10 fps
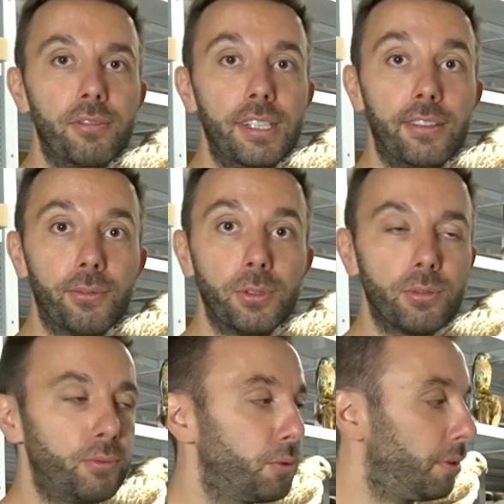weil die sowieso
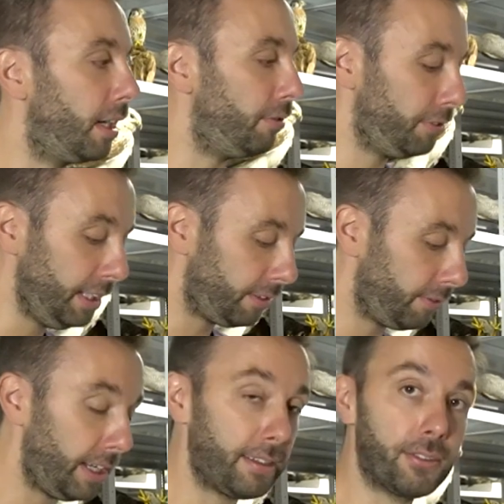fotografiert
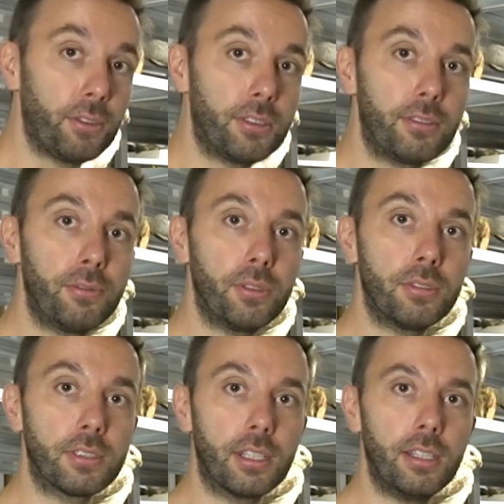werden sollten für
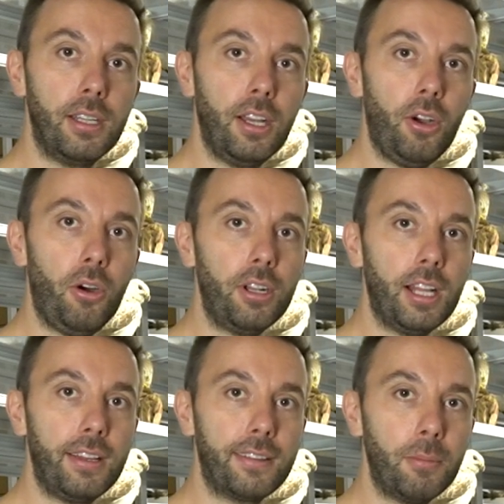unsere
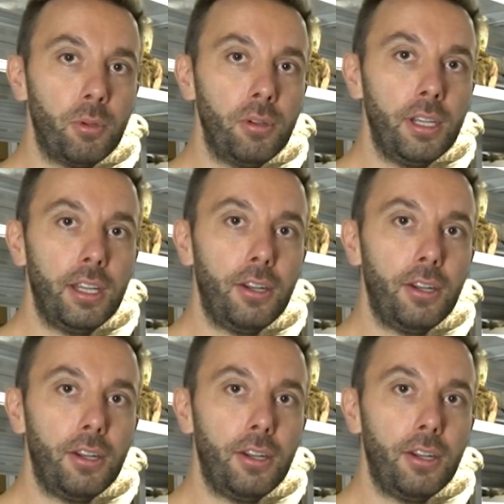Online-Sammlung.